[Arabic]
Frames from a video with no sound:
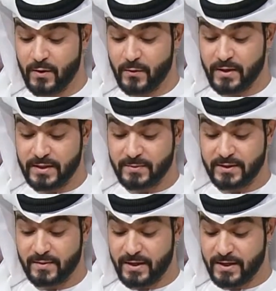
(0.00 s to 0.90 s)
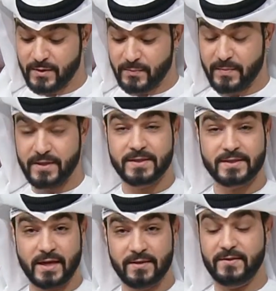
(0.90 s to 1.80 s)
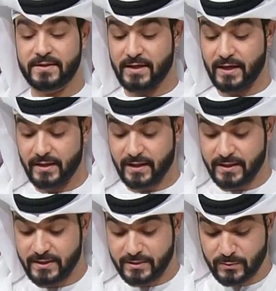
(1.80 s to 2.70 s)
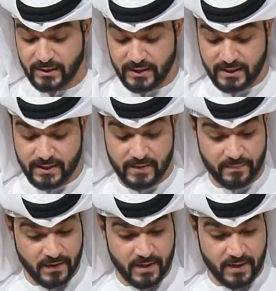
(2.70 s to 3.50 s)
ونبتدي معاكم بصحيفة الخليج مشاهدينا